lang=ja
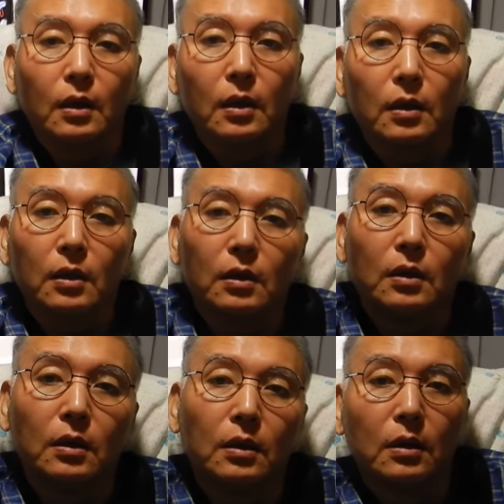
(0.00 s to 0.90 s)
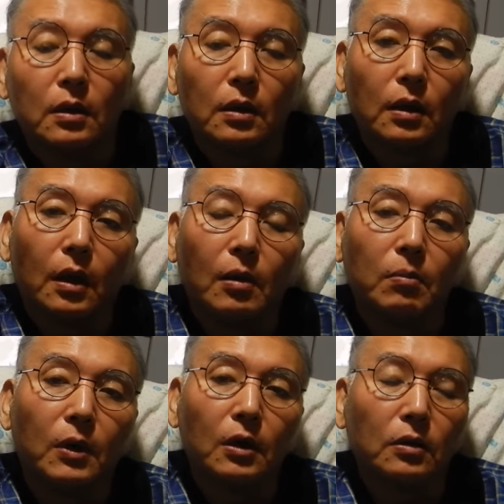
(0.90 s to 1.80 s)
はい、えー、
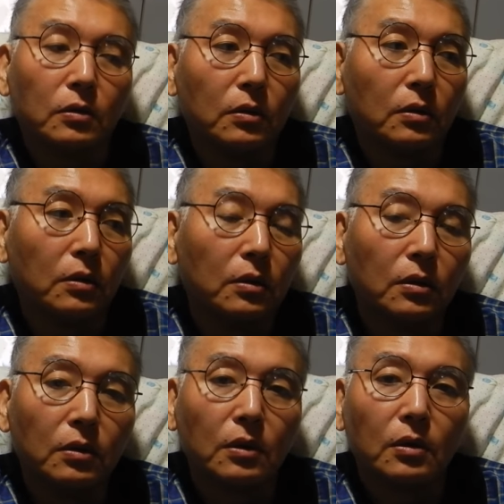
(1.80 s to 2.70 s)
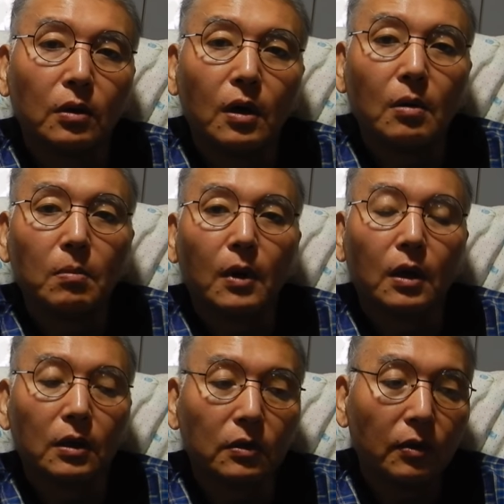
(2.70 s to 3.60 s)
半幕の本家の半
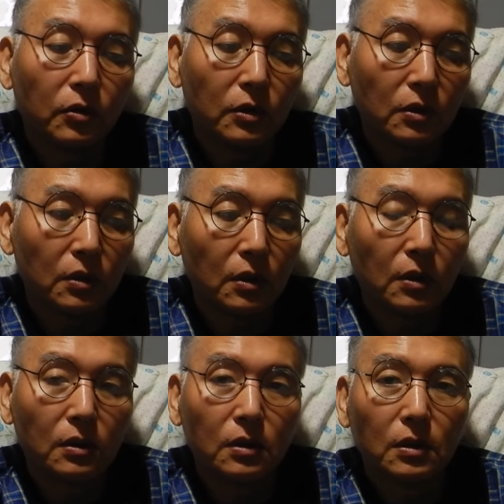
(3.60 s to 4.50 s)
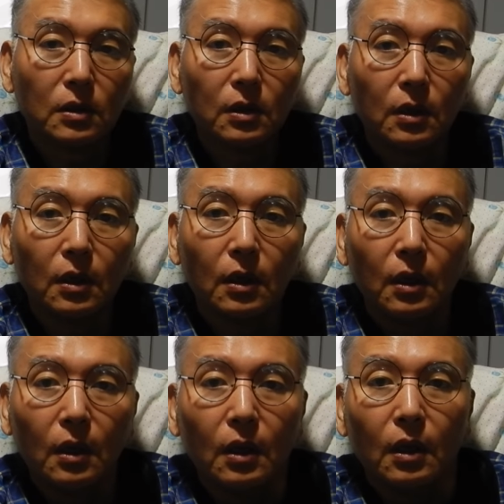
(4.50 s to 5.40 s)
間岩尾先生です、
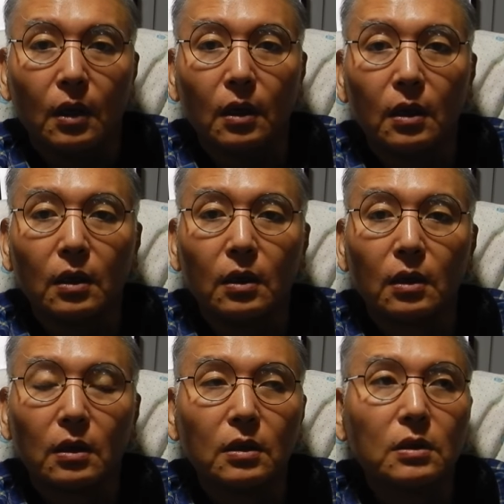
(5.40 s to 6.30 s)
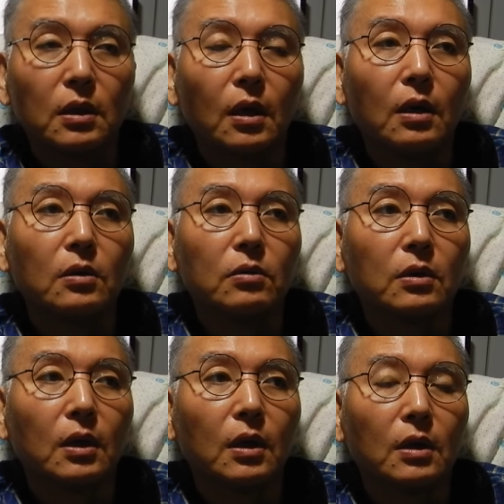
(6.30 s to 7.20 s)
えー、世界の
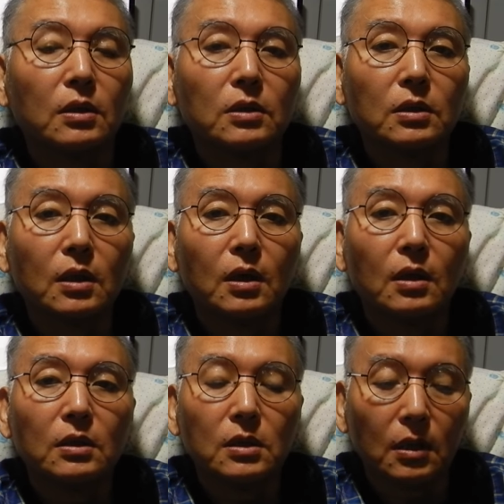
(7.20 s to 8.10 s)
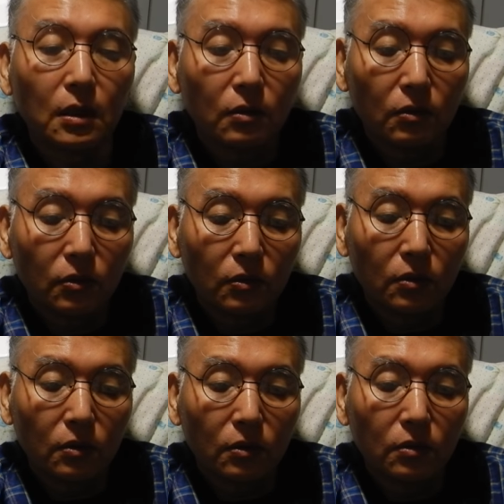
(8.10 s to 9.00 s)
ね死刑制度
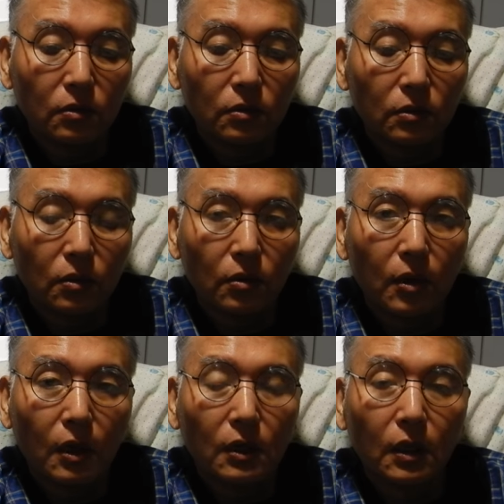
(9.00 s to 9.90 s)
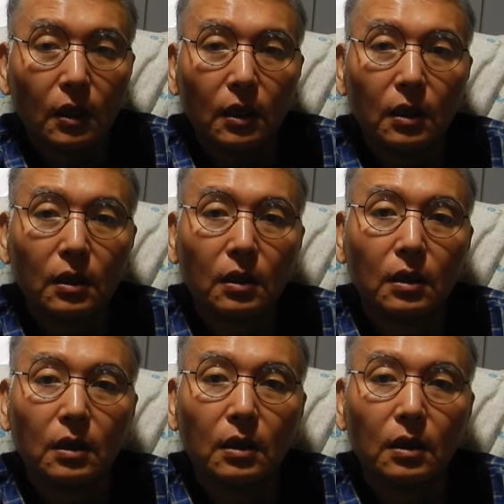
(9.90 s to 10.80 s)
というのはね、
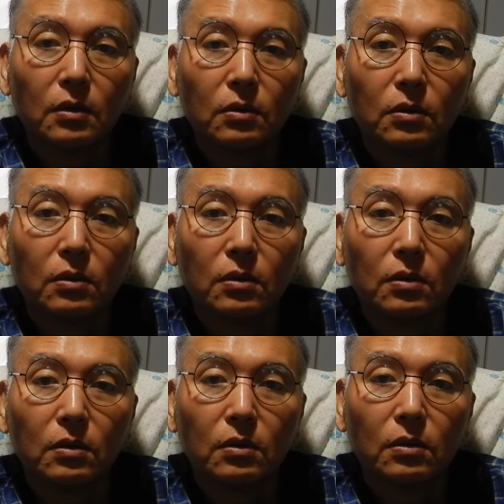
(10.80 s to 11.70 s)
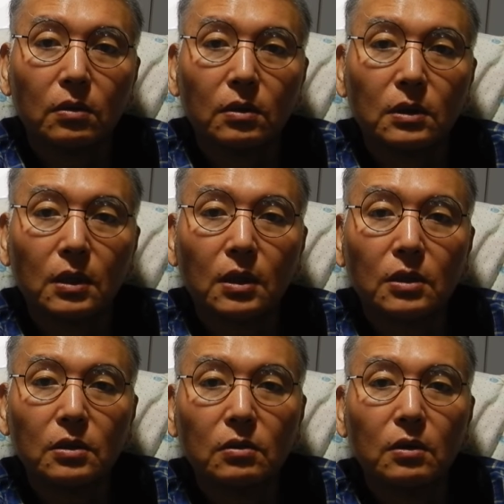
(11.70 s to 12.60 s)
えー、あの絶対
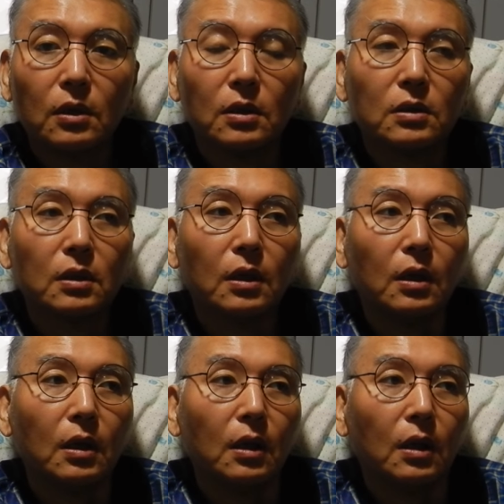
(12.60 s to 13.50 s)
必要なんですね